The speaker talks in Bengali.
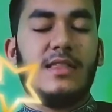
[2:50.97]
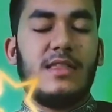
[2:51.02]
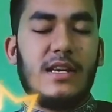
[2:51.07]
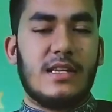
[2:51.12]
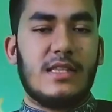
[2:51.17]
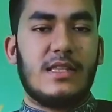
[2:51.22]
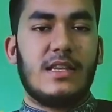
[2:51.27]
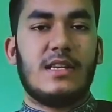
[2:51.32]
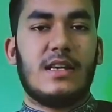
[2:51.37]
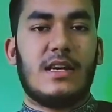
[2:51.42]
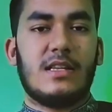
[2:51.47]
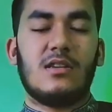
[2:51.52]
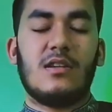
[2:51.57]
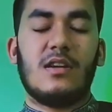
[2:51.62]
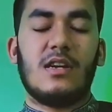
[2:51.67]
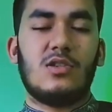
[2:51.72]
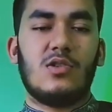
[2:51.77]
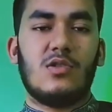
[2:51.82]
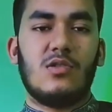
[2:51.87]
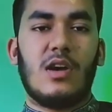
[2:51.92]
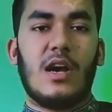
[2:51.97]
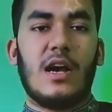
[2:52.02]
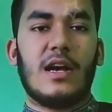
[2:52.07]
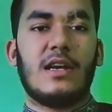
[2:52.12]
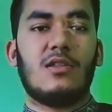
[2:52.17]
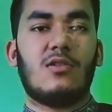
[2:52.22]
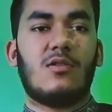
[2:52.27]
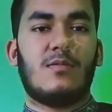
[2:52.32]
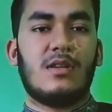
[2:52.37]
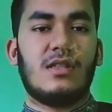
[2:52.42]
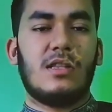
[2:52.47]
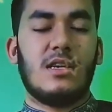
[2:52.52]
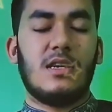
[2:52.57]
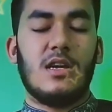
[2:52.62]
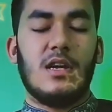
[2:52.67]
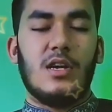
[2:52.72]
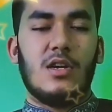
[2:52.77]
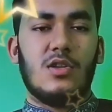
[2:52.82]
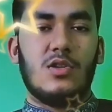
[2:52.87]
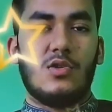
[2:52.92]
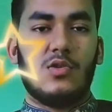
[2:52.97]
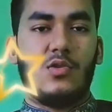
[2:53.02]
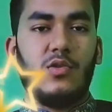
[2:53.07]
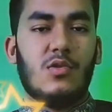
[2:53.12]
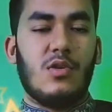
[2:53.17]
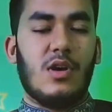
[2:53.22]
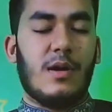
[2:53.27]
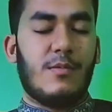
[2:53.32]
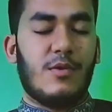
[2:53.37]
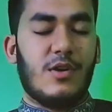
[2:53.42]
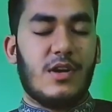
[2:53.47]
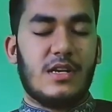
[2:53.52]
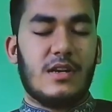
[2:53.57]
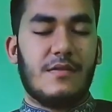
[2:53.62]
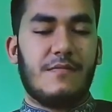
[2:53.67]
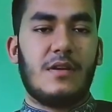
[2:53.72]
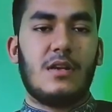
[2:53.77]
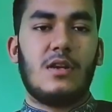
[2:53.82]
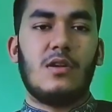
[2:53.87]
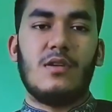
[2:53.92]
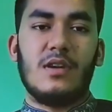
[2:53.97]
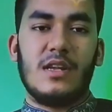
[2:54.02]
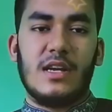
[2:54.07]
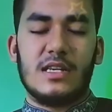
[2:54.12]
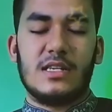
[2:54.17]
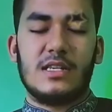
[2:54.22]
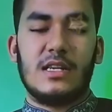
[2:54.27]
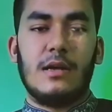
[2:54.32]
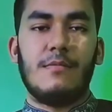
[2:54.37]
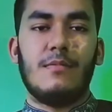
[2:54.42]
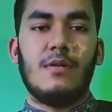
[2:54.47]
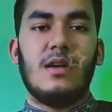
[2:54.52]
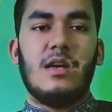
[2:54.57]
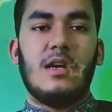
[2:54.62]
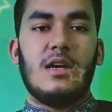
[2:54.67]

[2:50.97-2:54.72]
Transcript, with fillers: দেখতে না চাও এজন্য আগে তোমাদের জন্য এমন একটা ভিডিও নিয়ে আসলাম